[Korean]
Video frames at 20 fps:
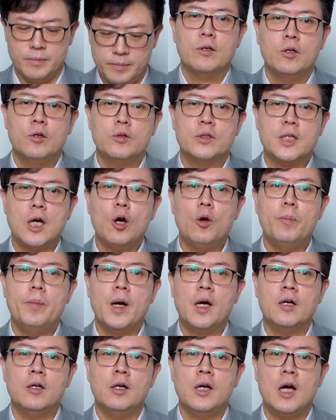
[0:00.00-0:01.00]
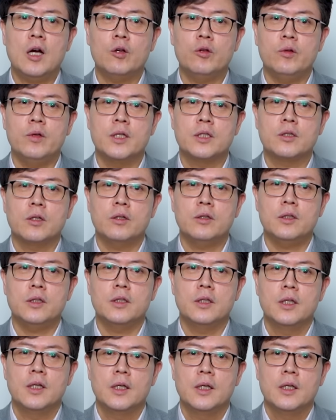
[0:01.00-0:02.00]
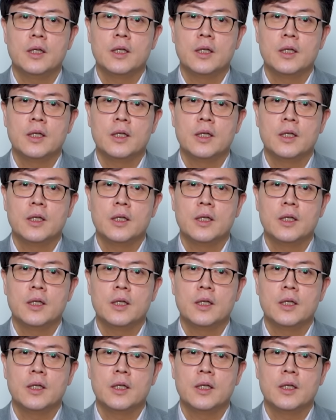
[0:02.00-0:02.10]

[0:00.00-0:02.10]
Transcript: 그리고 상업화를 하기 위해서는